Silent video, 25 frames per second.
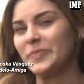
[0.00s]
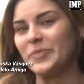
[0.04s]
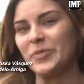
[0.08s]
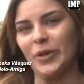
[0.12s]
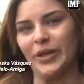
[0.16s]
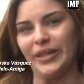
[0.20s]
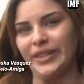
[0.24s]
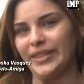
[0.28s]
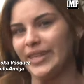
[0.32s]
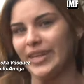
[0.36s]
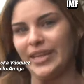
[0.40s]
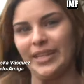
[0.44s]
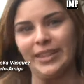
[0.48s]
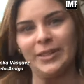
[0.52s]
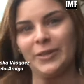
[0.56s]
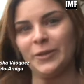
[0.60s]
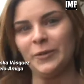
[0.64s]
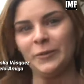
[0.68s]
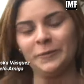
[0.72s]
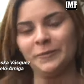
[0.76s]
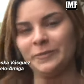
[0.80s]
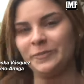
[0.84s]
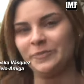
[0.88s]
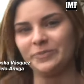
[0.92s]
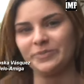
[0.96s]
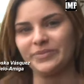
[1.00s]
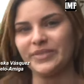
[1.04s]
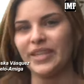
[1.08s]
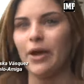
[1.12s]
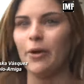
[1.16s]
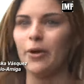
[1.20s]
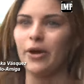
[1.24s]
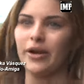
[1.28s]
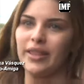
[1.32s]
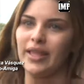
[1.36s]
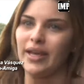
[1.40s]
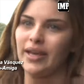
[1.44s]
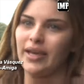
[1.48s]
No entiendo. De
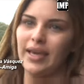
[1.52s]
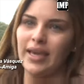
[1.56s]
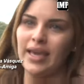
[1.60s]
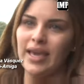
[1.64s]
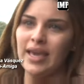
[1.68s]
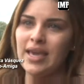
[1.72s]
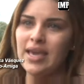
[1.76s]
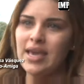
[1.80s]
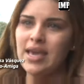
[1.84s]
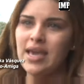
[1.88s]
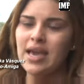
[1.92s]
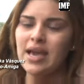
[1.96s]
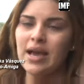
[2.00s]
verdad que